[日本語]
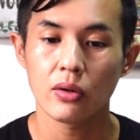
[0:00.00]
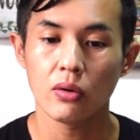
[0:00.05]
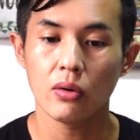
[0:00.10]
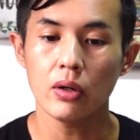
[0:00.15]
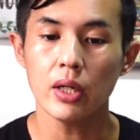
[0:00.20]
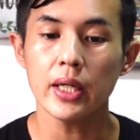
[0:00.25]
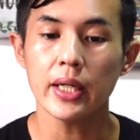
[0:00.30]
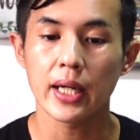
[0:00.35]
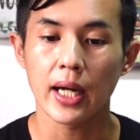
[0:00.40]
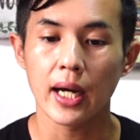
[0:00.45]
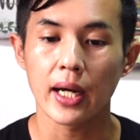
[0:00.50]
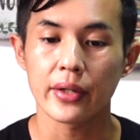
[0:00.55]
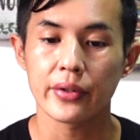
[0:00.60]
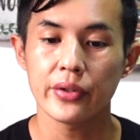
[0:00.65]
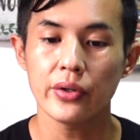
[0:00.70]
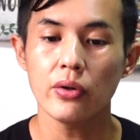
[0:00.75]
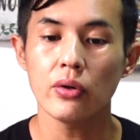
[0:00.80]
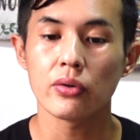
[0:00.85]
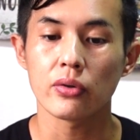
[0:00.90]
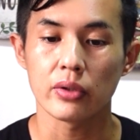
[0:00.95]
これが
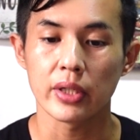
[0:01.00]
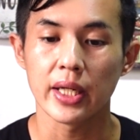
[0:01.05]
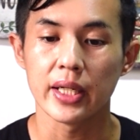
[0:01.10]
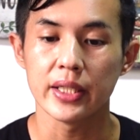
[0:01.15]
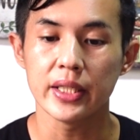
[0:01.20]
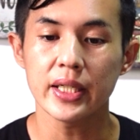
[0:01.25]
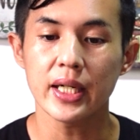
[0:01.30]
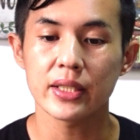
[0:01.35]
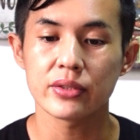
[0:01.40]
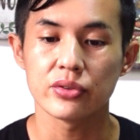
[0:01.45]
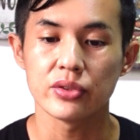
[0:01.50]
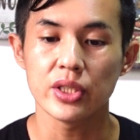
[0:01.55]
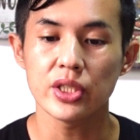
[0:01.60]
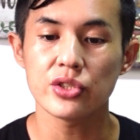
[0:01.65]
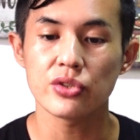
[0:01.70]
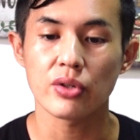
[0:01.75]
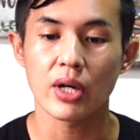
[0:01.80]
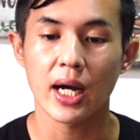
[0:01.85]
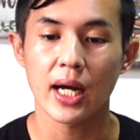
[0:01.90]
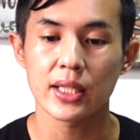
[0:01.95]
今日のね、2月
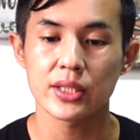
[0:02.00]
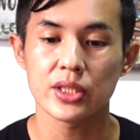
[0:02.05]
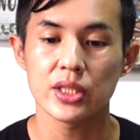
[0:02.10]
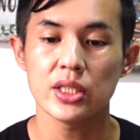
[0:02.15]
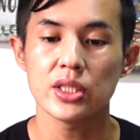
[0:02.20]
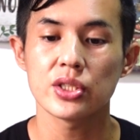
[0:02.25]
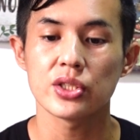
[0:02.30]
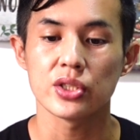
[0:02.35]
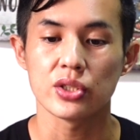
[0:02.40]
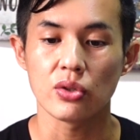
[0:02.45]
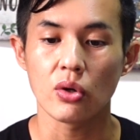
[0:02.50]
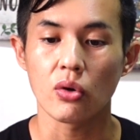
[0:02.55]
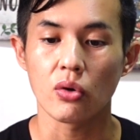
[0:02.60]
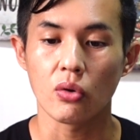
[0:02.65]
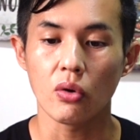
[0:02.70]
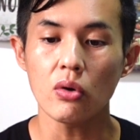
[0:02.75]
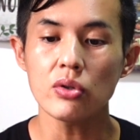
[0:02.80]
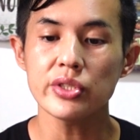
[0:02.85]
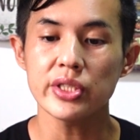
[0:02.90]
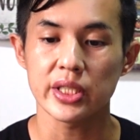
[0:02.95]
28日の
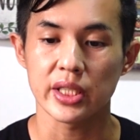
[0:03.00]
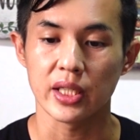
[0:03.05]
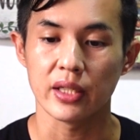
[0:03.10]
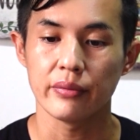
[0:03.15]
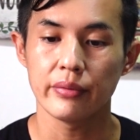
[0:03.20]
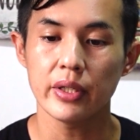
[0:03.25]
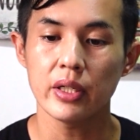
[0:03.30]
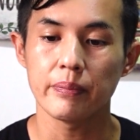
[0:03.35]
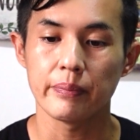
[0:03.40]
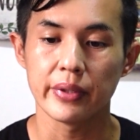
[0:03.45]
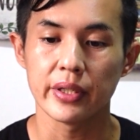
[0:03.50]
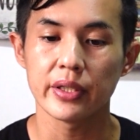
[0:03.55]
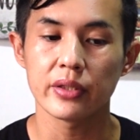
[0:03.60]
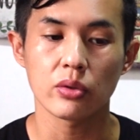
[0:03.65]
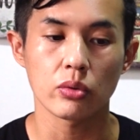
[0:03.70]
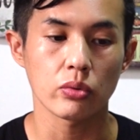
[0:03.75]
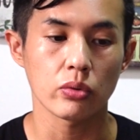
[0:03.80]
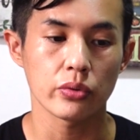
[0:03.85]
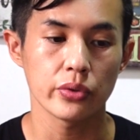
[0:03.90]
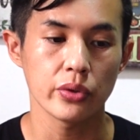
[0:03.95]
5時にフィリピンに
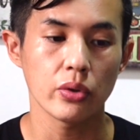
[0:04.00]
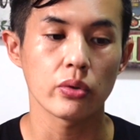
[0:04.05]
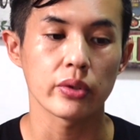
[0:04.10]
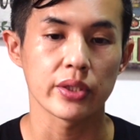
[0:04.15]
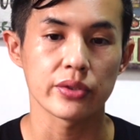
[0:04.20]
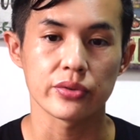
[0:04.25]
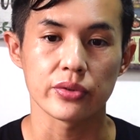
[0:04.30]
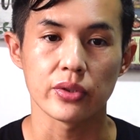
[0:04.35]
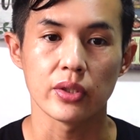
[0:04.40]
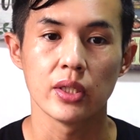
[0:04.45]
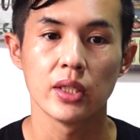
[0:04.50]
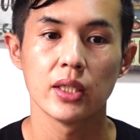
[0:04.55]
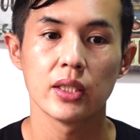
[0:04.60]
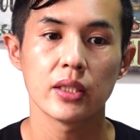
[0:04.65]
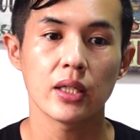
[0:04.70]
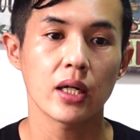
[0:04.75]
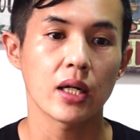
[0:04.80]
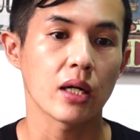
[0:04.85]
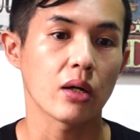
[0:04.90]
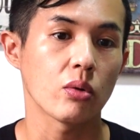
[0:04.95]
届くようです。
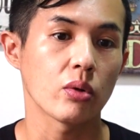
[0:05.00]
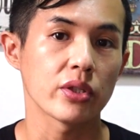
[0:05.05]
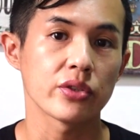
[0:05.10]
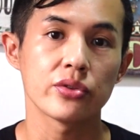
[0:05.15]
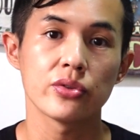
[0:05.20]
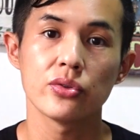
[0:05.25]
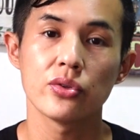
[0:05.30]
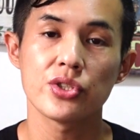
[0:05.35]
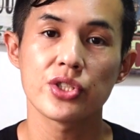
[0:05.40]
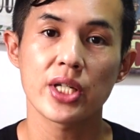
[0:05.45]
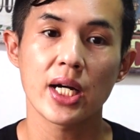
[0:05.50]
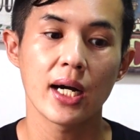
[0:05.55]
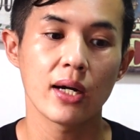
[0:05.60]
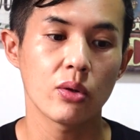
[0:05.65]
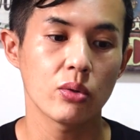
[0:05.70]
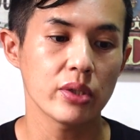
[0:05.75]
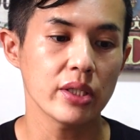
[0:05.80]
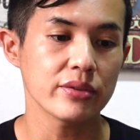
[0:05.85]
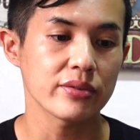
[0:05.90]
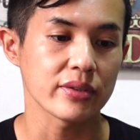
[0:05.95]
だからこれ数時
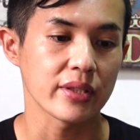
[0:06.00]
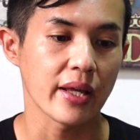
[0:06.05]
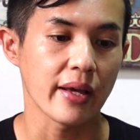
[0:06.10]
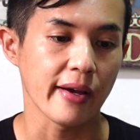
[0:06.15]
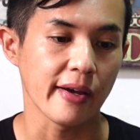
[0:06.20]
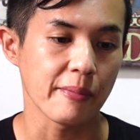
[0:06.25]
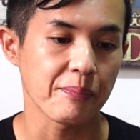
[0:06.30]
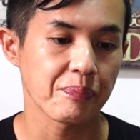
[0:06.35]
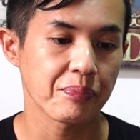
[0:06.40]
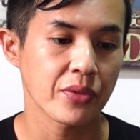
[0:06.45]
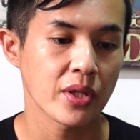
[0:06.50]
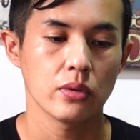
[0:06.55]
間後ですね。